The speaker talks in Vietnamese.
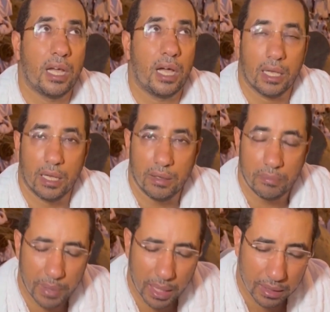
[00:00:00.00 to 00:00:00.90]
Đây là lần đầu
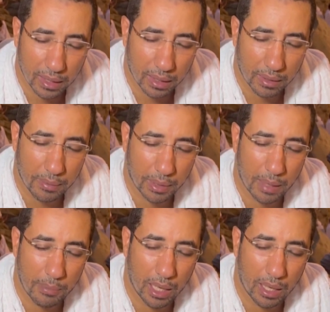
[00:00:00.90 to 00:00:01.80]
tiên tôi thực hiện lễ hành
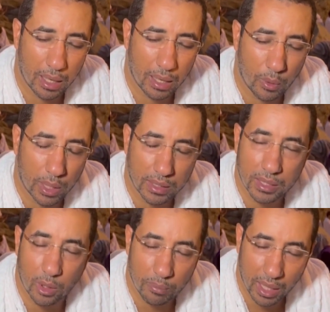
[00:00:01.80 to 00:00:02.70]
hương Hagi.
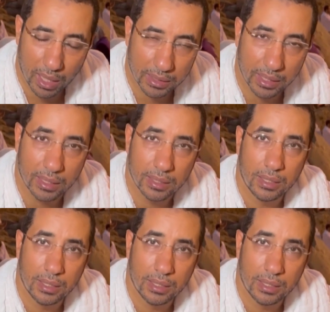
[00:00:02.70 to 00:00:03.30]
Tạ ơn Thánh